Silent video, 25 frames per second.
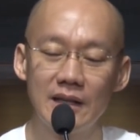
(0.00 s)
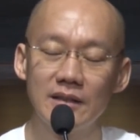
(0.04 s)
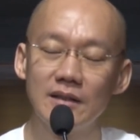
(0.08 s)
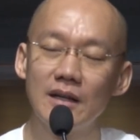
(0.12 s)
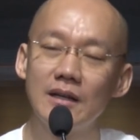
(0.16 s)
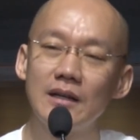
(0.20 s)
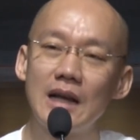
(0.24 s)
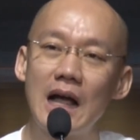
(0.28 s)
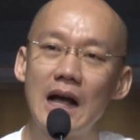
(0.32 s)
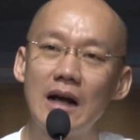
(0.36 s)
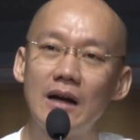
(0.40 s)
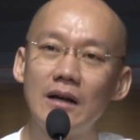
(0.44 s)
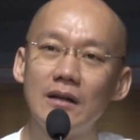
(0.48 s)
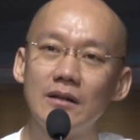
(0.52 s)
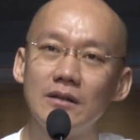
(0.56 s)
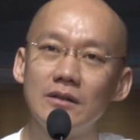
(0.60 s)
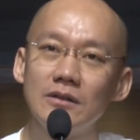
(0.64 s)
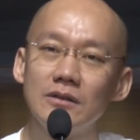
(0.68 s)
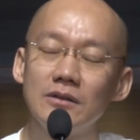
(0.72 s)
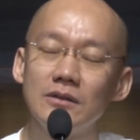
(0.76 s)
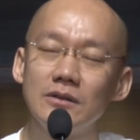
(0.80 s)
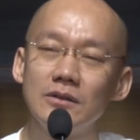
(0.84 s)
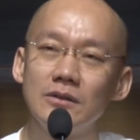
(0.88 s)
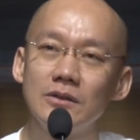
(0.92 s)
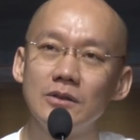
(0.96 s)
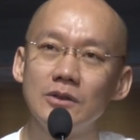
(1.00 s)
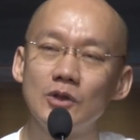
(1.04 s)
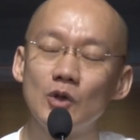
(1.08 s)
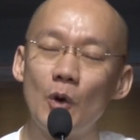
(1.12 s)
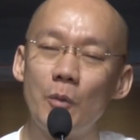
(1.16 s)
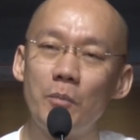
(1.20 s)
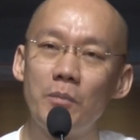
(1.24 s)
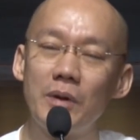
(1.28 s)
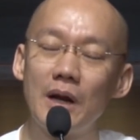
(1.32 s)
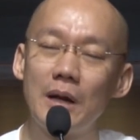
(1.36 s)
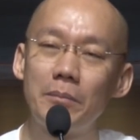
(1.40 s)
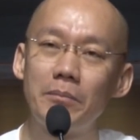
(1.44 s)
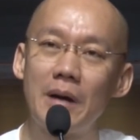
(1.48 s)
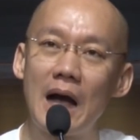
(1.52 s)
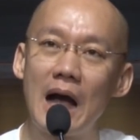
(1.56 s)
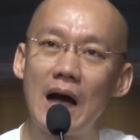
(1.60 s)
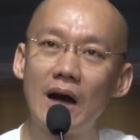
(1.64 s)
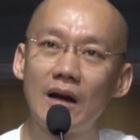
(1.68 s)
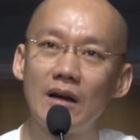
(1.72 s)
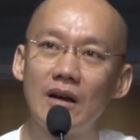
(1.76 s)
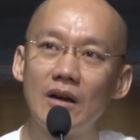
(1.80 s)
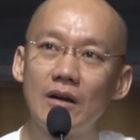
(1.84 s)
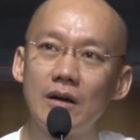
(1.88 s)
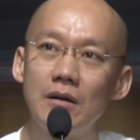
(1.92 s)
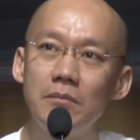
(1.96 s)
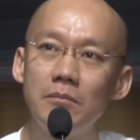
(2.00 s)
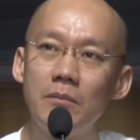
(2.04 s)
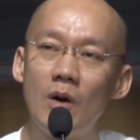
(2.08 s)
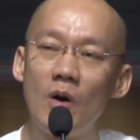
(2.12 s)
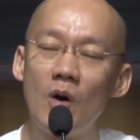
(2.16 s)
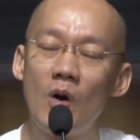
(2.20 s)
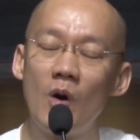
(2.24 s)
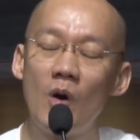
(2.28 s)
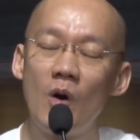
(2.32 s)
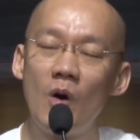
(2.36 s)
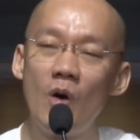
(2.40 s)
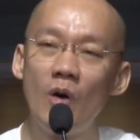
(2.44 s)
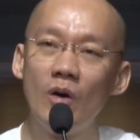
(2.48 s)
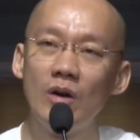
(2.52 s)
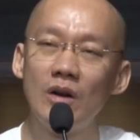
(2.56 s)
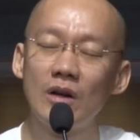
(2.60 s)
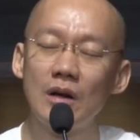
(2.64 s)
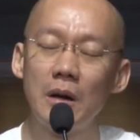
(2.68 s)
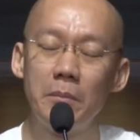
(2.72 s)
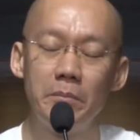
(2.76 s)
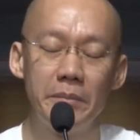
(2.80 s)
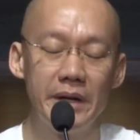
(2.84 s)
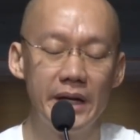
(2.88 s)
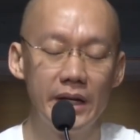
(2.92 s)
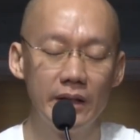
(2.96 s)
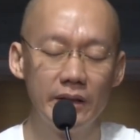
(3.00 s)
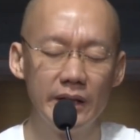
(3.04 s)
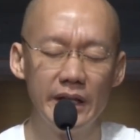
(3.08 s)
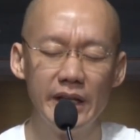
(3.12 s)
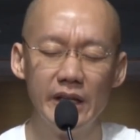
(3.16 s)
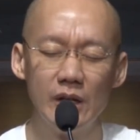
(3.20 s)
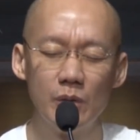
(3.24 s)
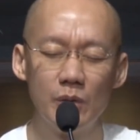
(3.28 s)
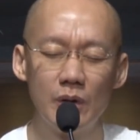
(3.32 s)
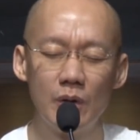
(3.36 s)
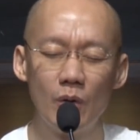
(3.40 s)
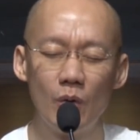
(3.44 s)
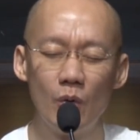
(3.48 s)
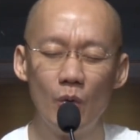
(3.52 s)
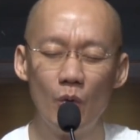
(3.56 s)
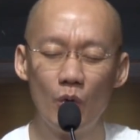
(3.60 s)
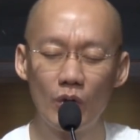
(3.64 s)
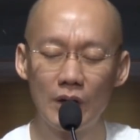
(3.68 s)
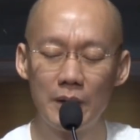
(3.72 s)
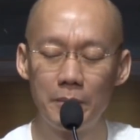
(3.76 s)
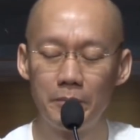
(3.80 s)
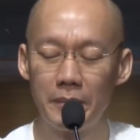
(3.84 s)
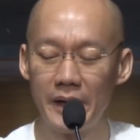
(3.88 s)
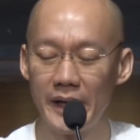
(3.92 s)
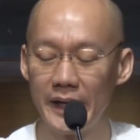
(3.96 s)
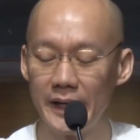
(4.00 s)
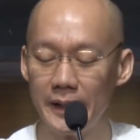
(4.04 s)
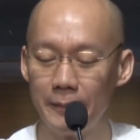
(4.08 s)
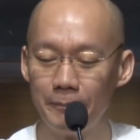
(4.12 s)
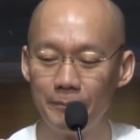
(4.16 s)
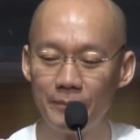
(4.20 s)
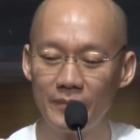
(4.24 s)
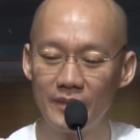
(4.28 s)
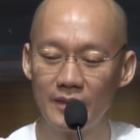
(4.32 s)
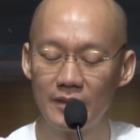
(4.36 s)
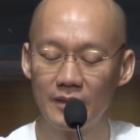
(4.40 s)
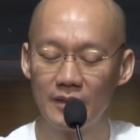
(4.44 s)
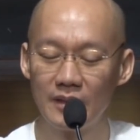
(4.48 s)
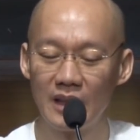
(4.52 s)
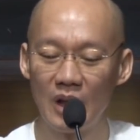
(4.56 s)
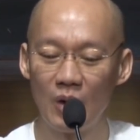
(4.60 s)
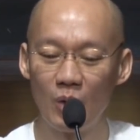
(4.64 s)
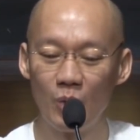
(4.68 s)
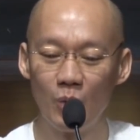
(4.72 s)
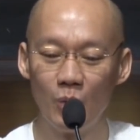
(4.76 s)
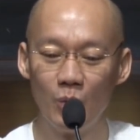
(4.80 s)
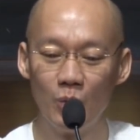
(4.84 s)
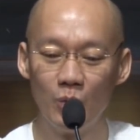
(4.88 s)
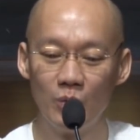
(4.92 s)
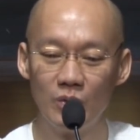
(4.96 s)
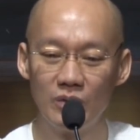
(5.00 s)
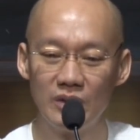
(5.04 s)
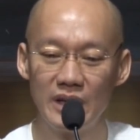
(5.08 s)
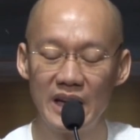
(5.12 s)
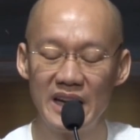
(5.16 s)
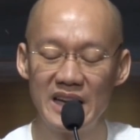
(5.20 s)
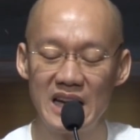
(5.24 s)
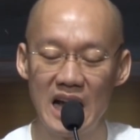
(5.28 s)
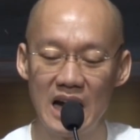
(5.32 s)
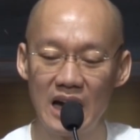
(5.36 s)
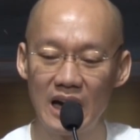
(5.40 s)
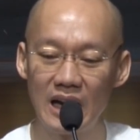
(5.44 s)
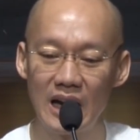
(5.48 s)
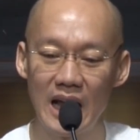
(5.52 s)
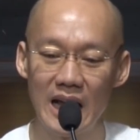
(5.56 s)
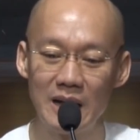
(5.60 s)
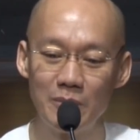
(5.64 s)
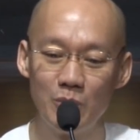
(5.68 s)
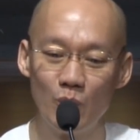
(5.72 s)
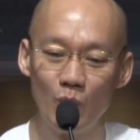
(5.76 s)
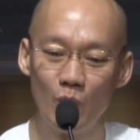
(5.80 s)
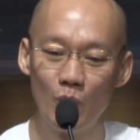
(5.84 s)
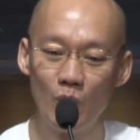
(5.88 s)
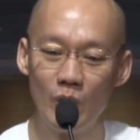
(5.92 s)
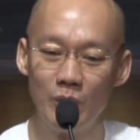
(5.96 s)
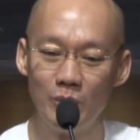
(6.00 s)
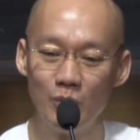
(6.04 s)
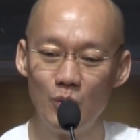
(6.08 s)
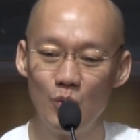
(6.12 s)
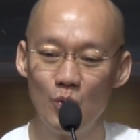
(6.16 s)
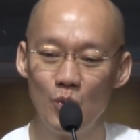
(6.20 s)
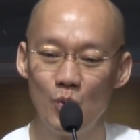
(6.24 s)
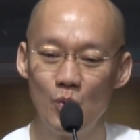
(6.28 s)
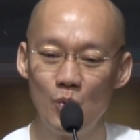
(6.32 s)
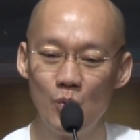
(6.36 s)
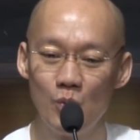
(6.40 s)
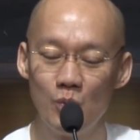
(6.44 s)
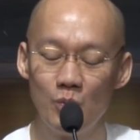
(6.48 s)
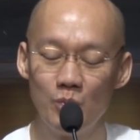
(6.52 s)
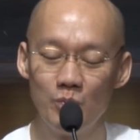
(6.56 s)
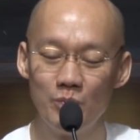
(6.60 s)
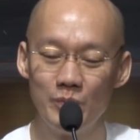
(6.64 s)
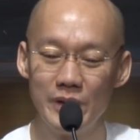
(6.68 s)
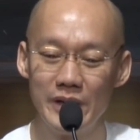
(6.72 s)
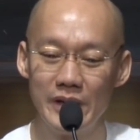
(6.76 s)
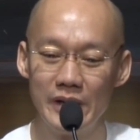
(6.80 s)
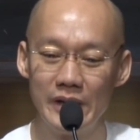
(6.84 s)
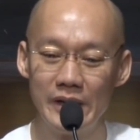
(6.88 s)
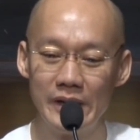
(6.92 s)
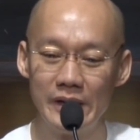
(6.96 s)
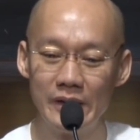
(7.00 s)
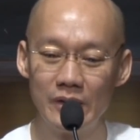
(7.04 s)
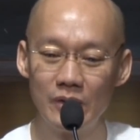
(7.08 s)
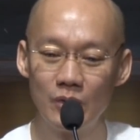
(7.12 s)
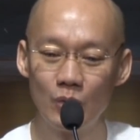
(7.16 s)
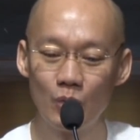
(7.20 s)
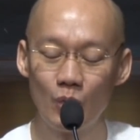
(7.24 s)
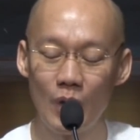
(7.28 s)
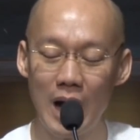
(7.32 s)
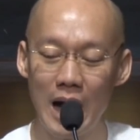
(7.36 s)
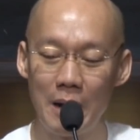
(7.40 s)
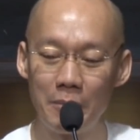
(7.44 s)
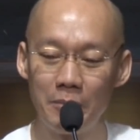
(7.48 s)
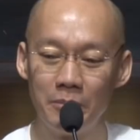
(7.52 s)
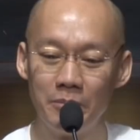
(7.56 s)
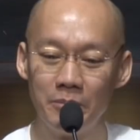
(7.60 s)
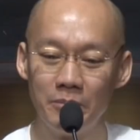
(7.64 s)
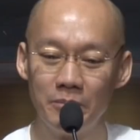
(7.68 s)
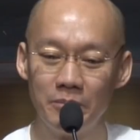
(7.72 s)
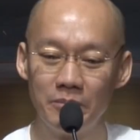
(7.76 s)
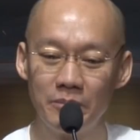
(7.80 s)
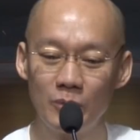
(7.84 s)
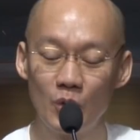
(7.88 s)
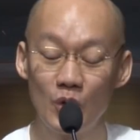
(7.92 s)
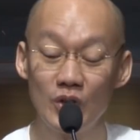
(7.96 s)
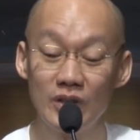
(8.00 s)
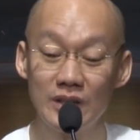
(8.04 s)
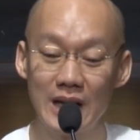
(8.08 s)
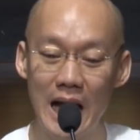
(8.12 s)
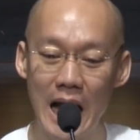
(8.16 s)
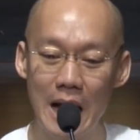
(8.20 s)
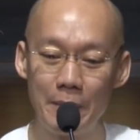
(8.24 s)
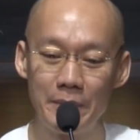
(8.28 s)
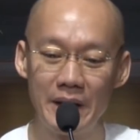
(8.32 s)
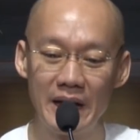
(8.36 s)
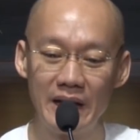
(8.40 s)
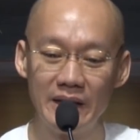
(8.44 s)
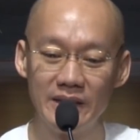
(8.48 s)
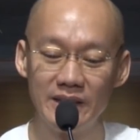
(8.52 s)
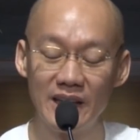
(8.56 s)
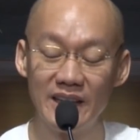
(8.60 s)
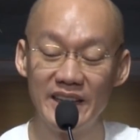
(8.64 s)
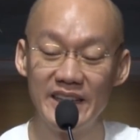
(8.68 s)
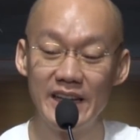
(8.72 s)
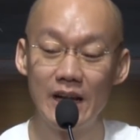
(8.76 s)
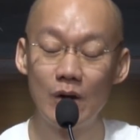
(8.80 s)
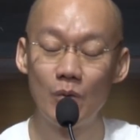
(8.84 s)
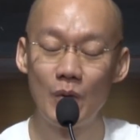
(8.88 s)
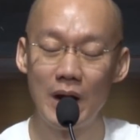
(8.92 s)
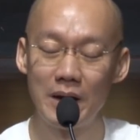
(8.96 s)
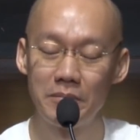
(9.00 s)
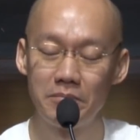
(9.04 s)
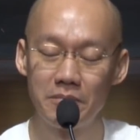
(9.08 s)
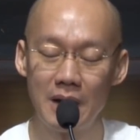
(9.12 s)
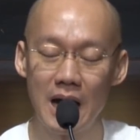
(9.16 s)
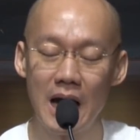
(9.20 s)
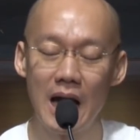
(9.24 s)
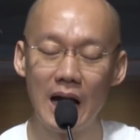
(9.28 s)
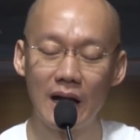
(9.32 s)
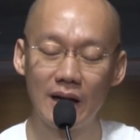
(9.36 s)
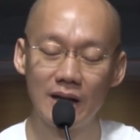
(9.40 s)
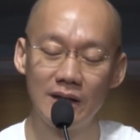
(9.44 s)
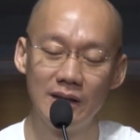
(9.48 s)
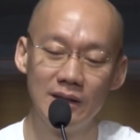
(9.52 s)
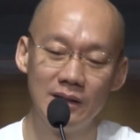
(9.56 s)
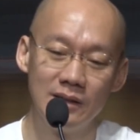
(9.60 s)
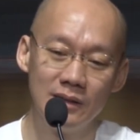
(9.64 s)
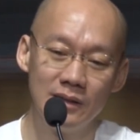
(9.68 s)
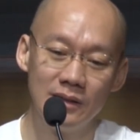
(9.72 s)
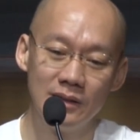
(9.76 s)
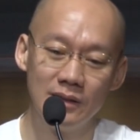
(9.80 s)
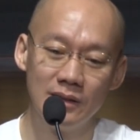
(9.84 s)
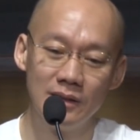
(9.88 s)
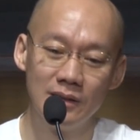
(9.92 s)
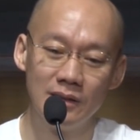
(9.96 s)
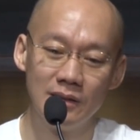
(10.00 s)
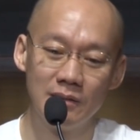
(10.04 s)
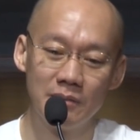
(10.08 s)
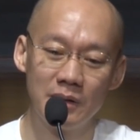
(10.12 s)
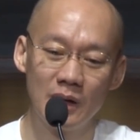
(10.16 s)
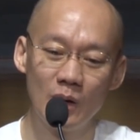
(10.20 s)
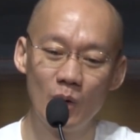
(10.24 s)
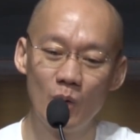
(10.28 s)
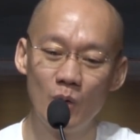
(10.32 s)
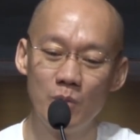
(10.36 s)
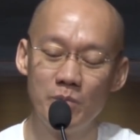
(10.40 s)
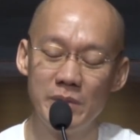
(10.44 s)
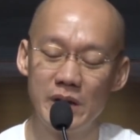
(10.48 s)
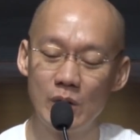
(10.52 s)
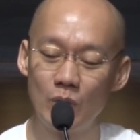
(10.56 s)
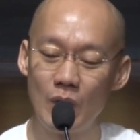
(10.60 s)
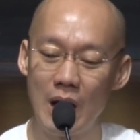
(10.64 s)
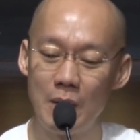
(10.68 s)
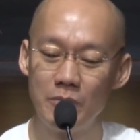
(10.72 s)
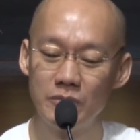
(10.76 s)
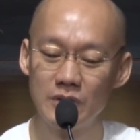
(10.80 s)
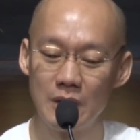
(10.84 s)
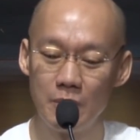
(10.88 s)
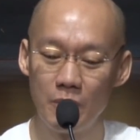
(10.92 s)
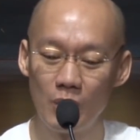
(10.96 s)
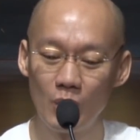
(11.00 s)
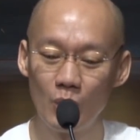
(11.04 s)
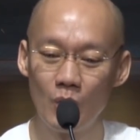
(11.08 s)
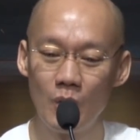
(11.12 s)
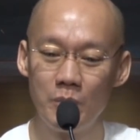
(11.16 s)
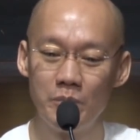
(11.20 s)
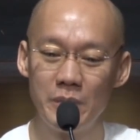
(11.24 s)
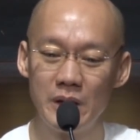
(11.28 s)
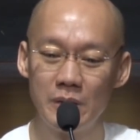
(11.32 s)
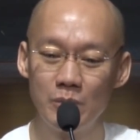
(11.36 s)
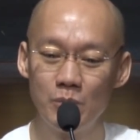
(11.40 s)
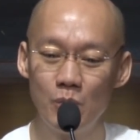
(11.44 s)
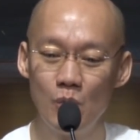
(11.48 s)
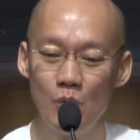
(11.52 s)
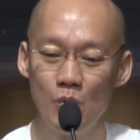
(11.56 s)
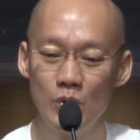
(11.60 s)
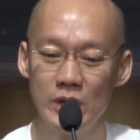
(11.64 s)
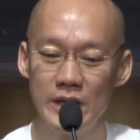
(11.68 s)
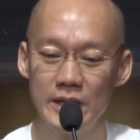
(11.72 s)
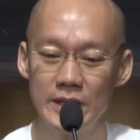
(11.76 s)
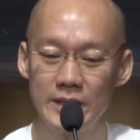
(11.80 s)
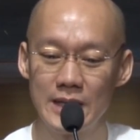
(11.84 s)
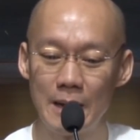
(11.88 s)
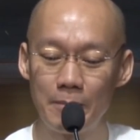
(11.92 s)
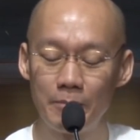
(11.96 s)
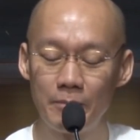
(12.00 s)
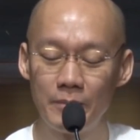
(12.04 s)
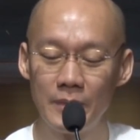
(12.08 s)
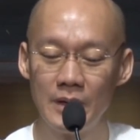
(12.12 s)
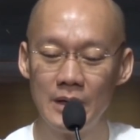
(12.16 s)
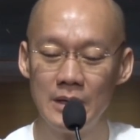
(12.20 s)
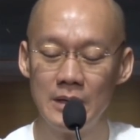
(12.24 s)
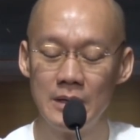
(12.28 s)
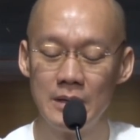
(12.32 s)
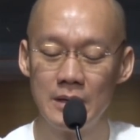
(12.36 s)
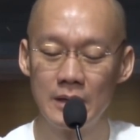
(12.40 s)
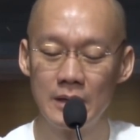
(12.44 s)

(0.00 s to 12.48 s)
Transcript: ท่านก็นั่งศพพระพักแล้วก็มองแล้วก็ปีติว่าโอ้โหทำไมเราได้นั่งใกล้บุคคลผู้มีความงดงามแห่งจริยวัตรมาก พระองค์มีความสารวมเป็นผู้ที่สับ